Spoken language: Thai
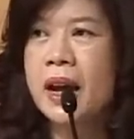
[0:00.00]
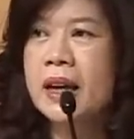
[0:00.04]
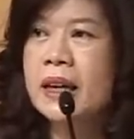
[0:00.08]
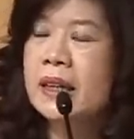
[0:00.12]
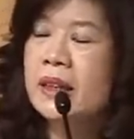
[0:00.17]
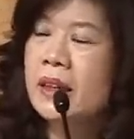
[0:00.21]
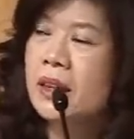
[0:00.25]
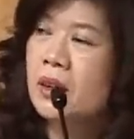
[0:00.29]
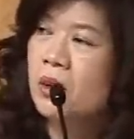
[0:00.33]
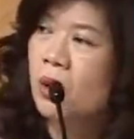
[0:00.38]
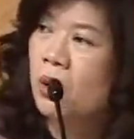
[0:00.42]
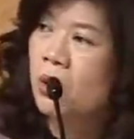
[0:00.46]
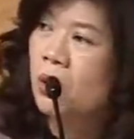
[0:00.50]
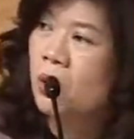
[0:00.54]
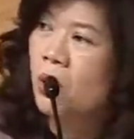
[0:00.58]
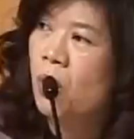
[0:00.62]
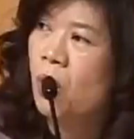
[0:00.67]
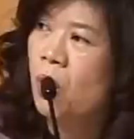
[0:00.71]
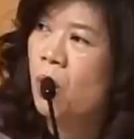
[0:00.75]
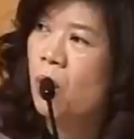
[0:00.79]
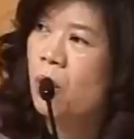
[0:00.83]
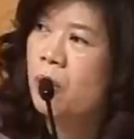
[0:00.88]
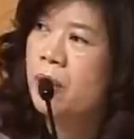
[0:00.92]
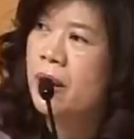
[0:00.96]
ในเรื่องของโก
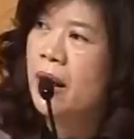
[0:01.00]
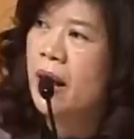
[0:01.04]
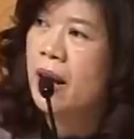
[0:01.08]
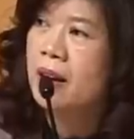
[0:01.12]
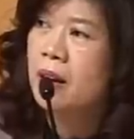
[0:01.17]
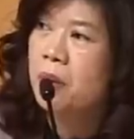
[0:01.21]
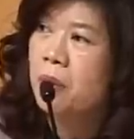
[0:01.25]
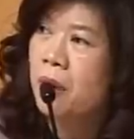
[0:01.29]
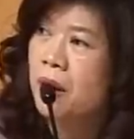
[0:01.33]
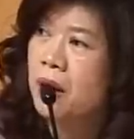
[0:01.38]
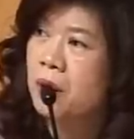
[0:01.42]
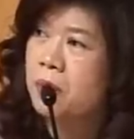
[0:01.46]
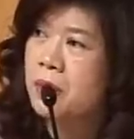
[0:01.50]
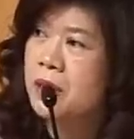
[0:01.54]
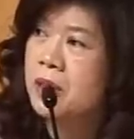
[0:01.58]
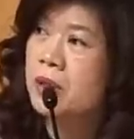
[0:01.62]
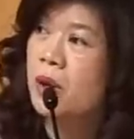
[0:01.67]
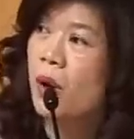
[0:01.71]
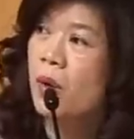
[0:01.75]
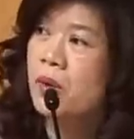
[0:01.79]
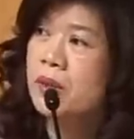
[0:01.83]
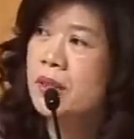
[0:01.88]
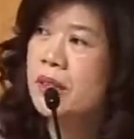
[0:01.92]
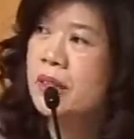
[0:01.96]
ลเนี่ยพอเรามี
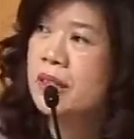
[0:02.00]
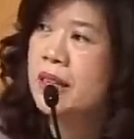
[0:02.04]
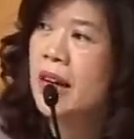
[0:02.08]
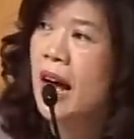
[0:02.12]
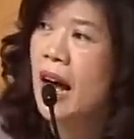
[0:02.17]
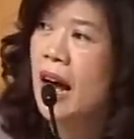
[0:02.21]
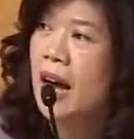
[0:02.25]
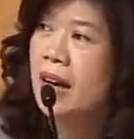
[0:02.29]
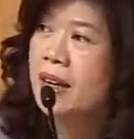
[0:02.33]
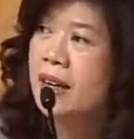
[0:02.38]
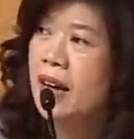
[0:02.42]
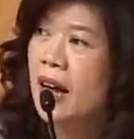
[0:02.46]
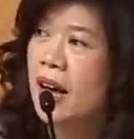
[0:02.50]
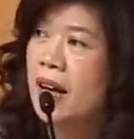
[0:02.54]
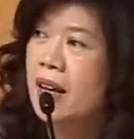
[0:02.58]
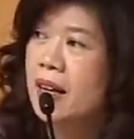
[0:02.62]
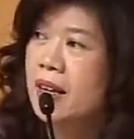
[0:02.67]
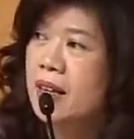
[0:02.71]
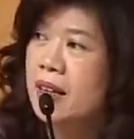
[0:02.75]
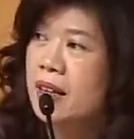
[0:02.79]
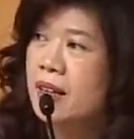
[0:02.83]
2สัญญาเนี่ย